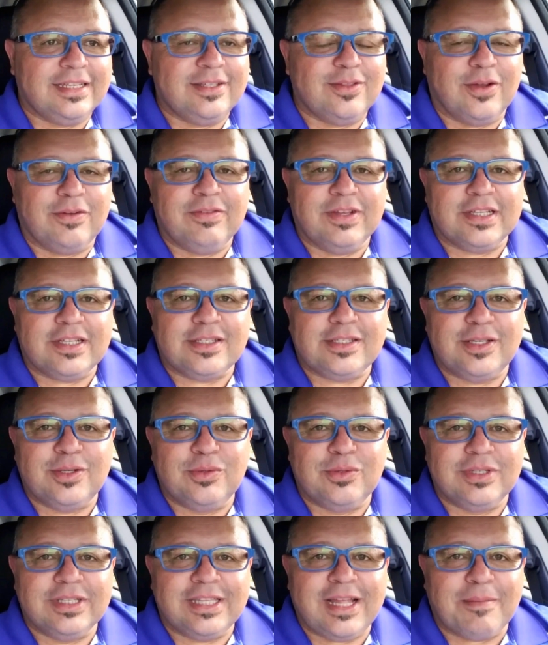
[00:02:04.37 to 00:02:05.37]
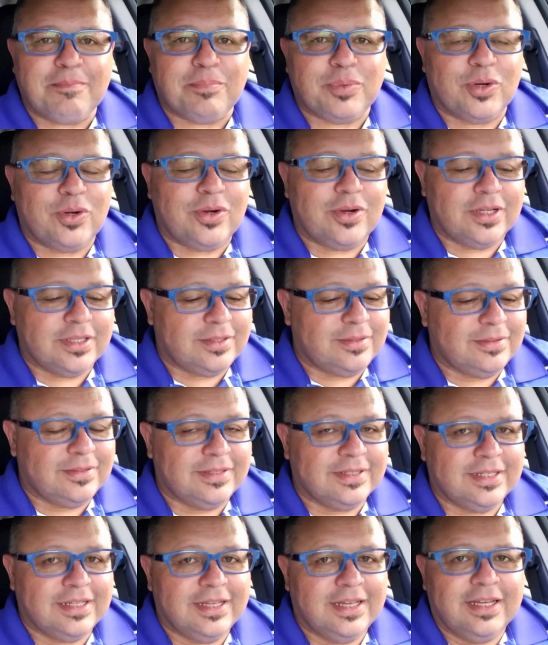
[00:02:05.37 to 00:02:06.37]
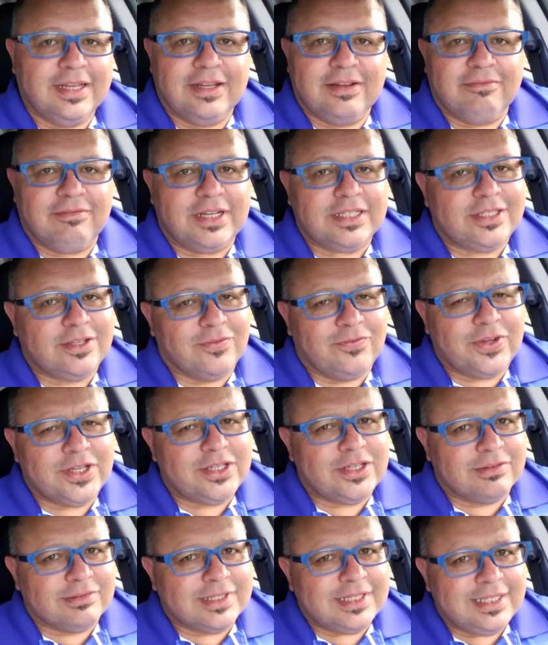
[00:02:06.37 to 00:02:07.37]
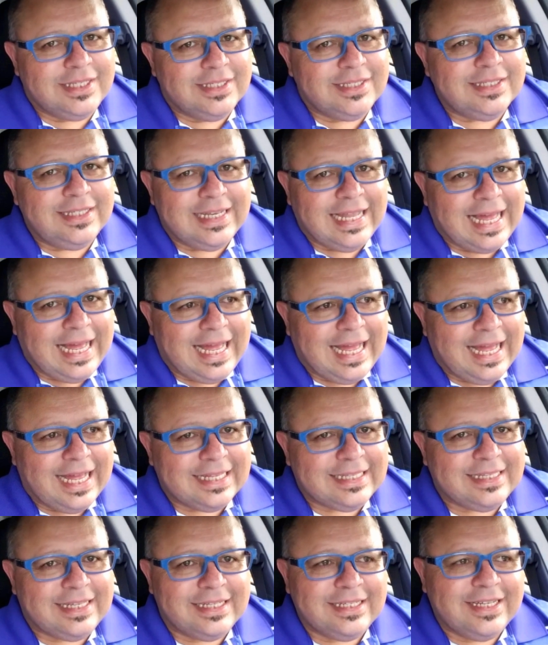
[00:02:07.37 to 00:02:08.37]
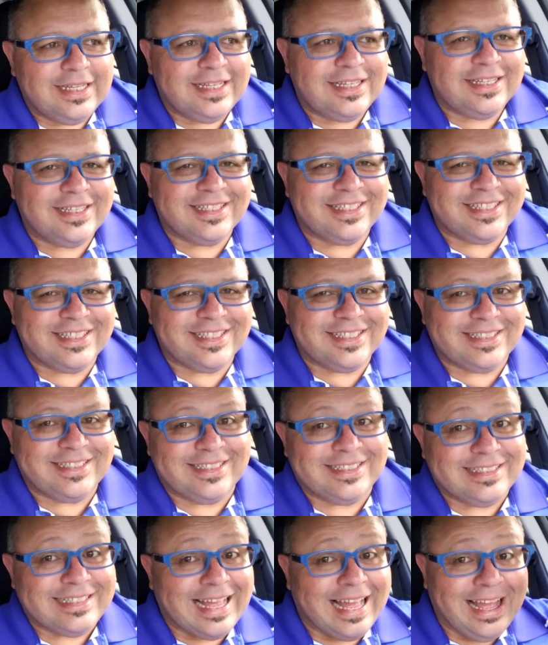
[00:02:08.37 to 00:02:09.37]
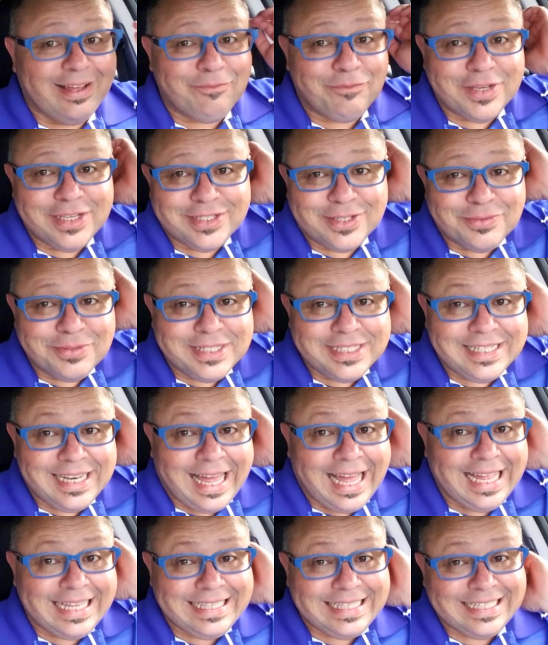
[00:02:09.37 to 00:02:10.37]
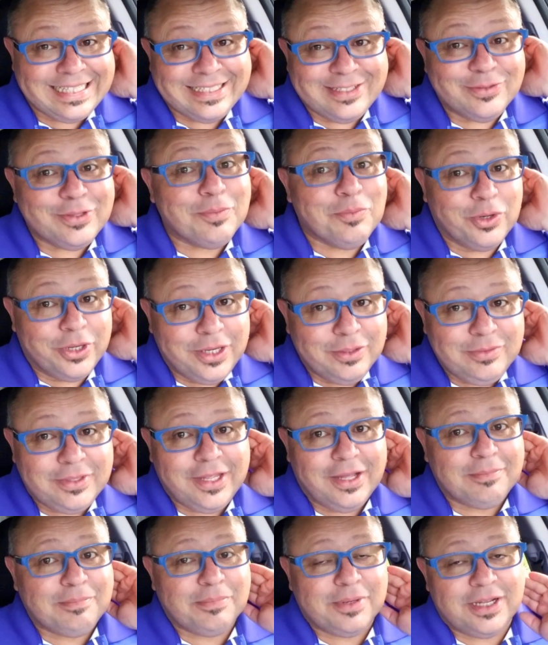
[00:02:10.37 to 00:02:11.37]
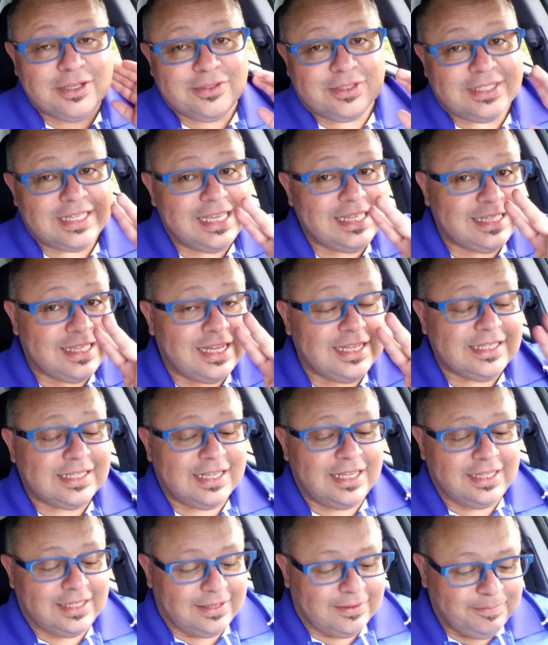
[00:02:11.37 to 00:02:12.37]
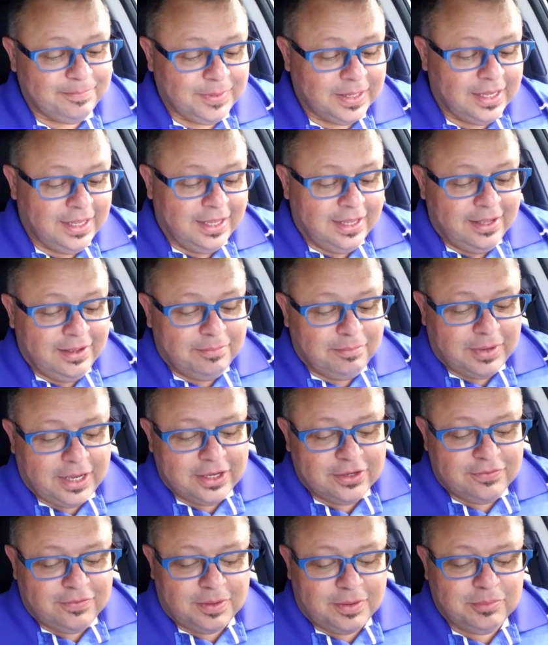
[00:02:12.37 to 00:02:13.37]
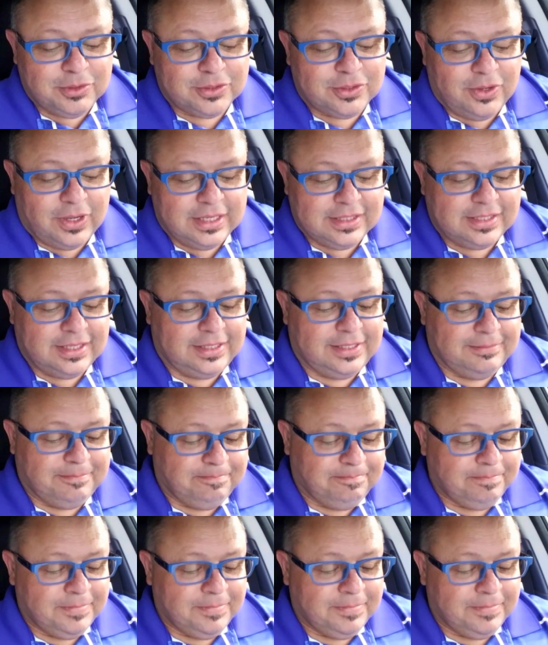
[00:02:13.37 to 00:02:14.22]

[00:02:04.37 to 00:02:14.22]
Em 90 segundos tá pronto. Vai ser um feijãozinho de lata, né? É, feijão de lata. Eu demorei um tempo para aceitar isso aí. Mas vamos nós aí.